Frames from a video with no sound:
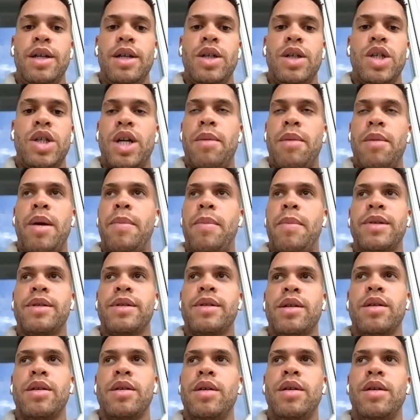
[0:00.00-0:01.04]
Jamais parce
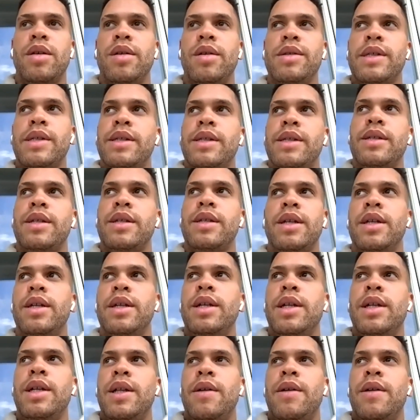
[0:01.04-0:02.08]
que
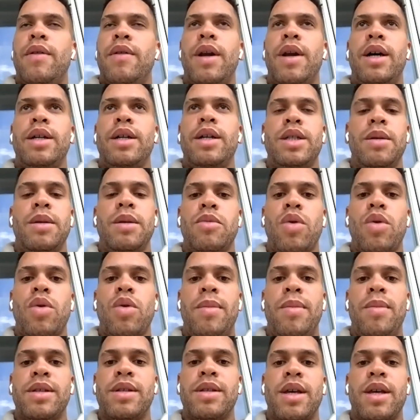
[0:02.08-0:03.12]
voilà, j'aime trop le
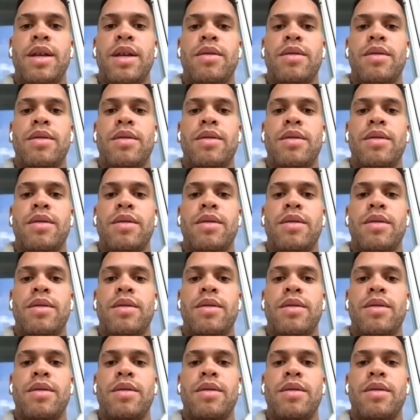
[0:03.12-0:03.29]
basket.